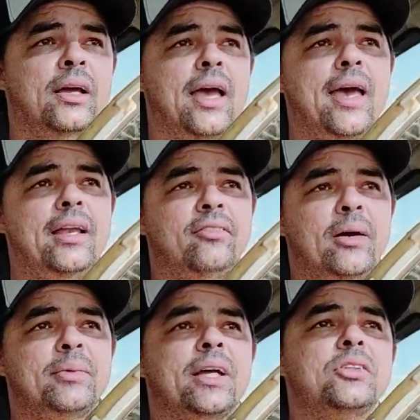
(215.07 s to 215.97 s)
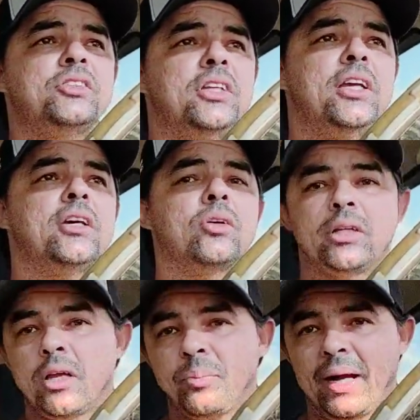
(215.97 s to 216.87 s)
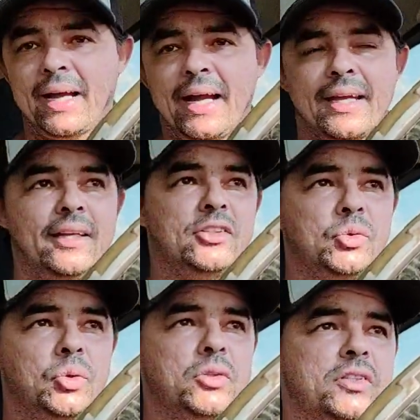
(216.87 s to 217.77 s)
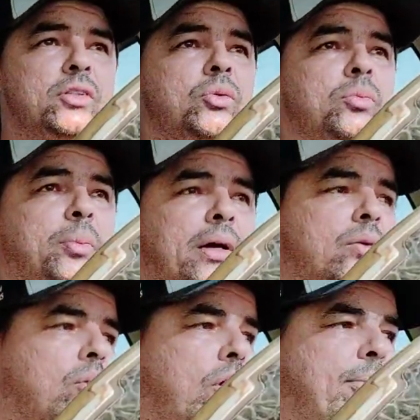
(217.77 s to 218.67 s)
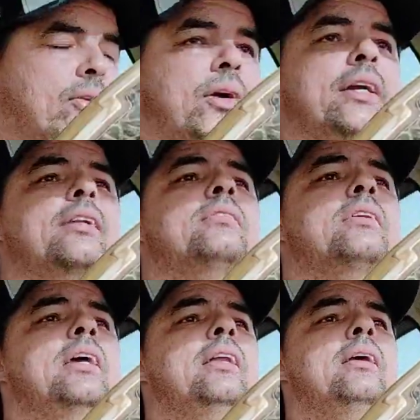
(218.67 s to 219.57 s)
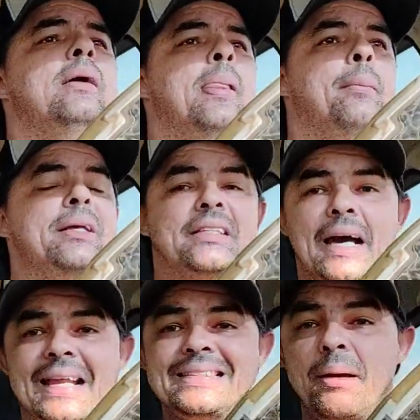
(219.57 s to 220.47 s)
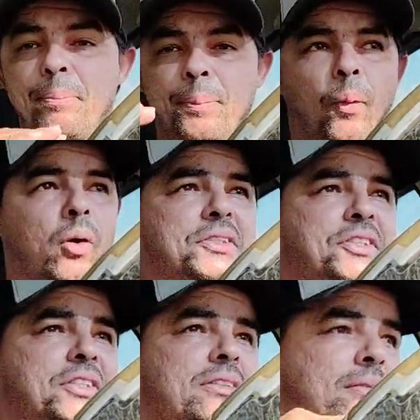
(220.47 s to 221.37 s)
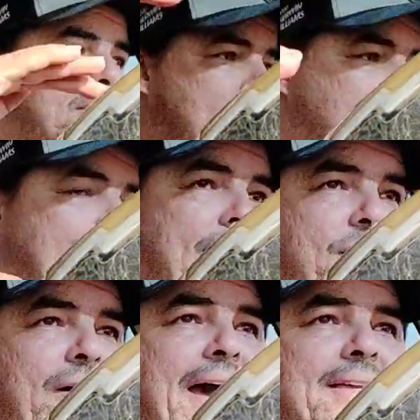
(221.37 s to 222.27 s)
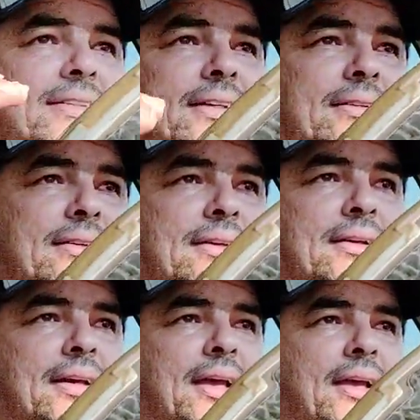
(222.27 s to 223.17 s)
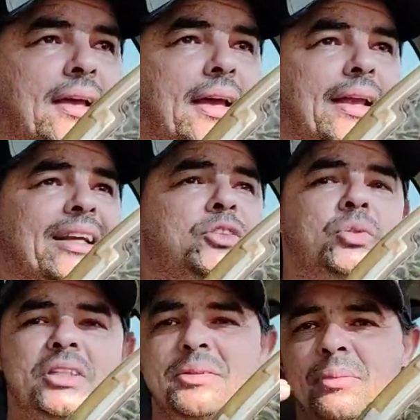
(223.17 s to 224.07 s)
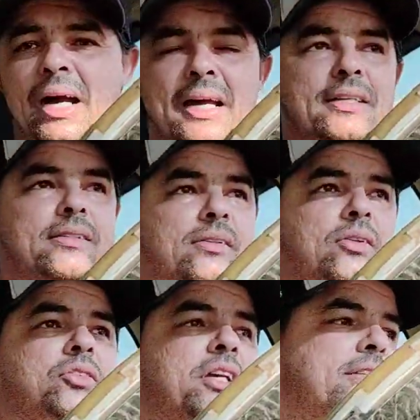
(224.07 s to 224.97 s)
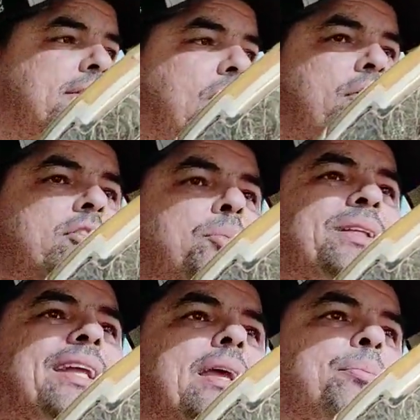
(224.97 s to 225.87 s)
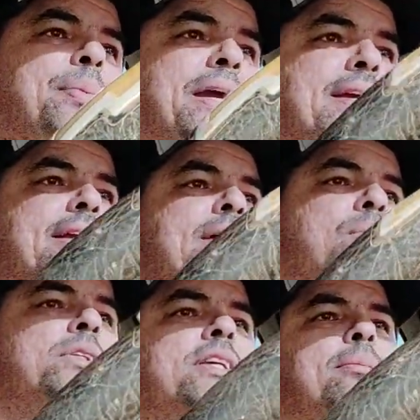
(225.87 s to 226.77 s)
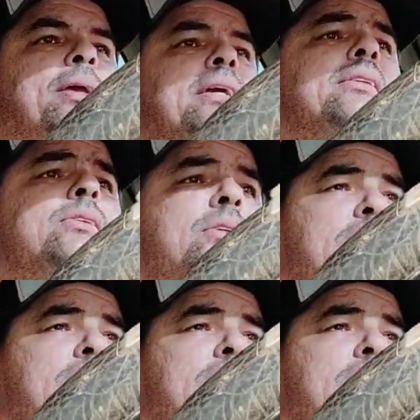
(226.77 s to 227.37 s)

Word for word: é, ele vai me dar o dinheiro, eu tenho que pagar aqueles juros que o banco cobra do cartão dele. Mas, cara, essa ponte que o cara faz, ela ajuda demais. Ou seja, talvez eu poderia perder o orçamento